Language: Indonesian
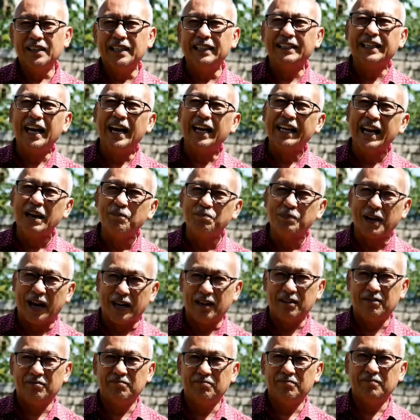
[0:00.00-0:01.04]
kita
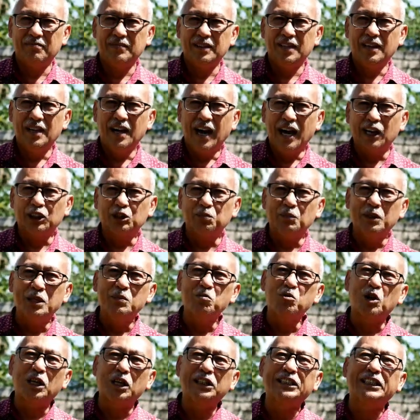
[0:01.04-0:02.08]
harapkan harus
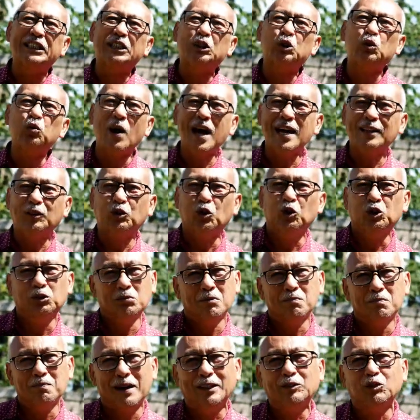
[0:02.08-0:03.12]
menemukan sesuatu untuk
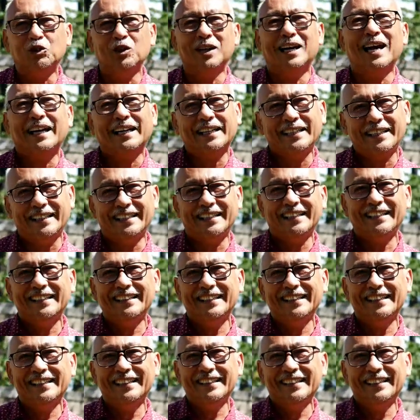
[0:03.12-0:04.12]
membantu negara ini.